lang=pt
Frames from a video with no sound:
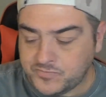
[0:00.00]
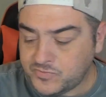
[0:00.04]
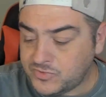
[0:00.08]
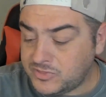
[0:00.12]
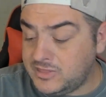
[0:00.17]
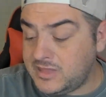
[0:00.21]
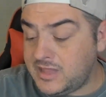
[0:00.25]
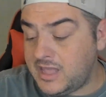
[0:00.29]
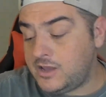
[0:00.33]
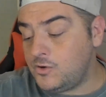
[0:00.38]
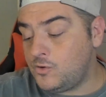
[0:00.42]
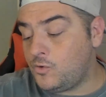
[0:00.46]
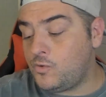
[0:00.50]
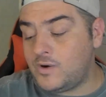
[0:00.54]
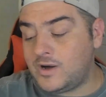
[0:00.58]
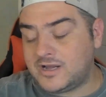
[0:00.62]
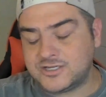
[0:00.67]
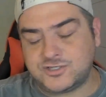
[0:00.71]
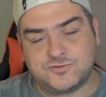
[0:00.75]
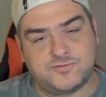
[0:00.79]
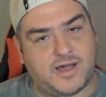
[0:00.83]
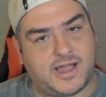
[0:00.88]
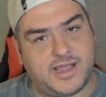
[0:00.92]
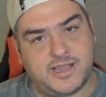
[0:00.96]
nem com
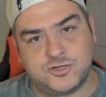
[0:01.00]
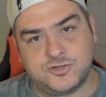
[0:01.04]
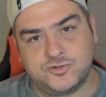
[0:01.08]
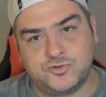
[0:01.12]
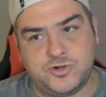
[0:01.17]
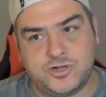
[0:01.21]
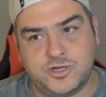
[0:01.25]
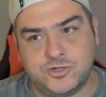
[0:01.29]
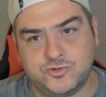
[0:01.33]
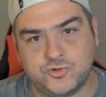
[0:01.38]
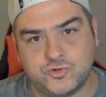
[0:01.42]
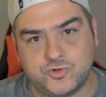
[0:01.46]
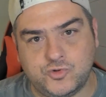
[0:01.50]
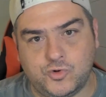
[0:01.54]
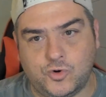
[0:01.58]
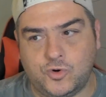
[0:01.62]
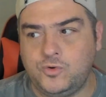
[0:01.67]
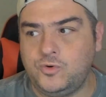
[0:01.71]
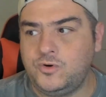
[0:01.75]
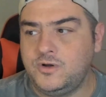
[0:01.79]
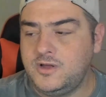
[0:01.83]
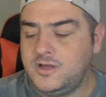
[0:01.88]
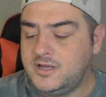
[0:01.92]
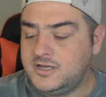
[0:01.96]
as vaias durante o
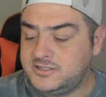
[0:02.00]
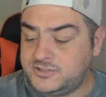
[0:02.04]
jogo,